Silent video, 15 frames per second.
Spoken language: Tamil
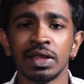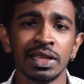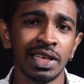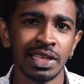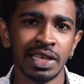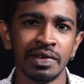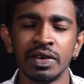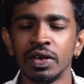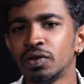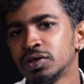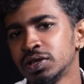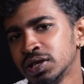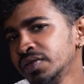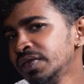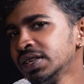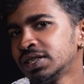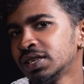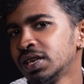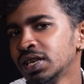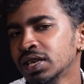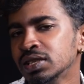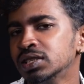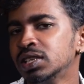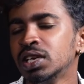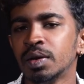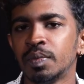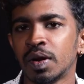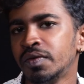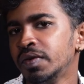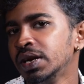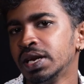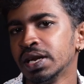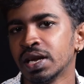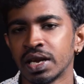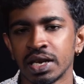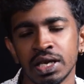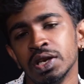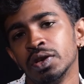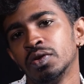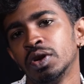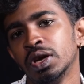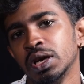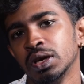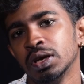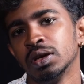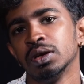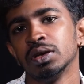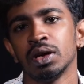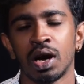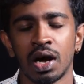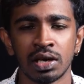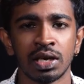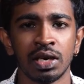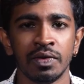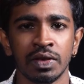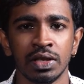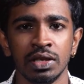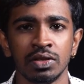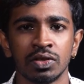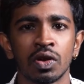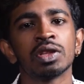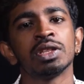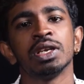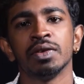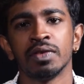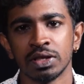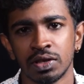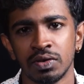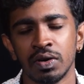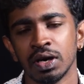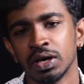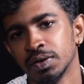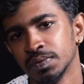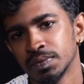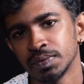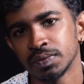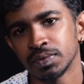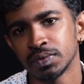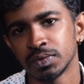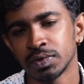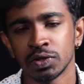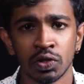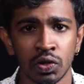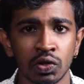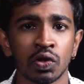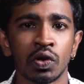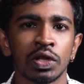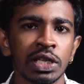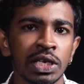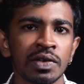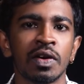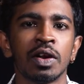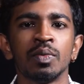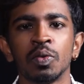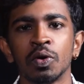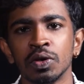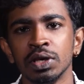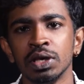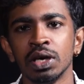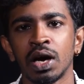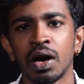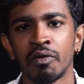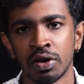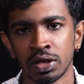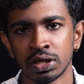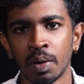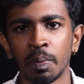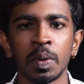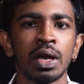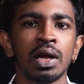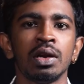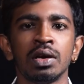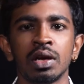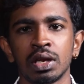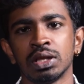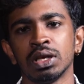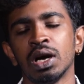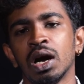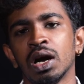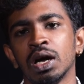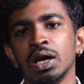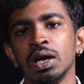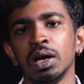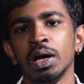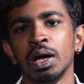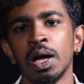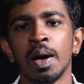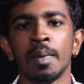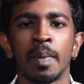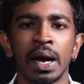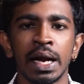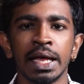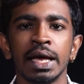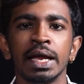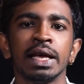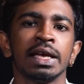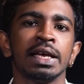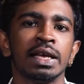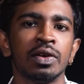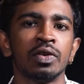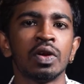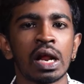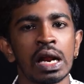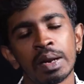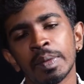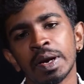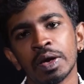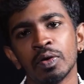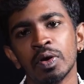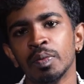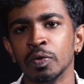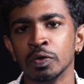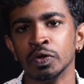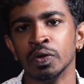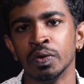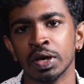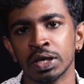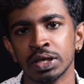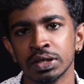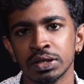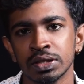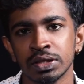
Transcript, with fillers: வந்தியத்தேவனை ஒரு சுச்சுவேஷனில் சின்ன பழுவேட்டையாரையரோட ஆட்கள் வந்து துரத்திட்டு வந்துடுவாங்க ஸோ துரத்திட்டு வரும்போது அவர் தப்பிக்கணுங்கிறதுக்காக பழையாறுங்கிற ஒரு அரண்மனைக்குள்ளே பூந்துருவார்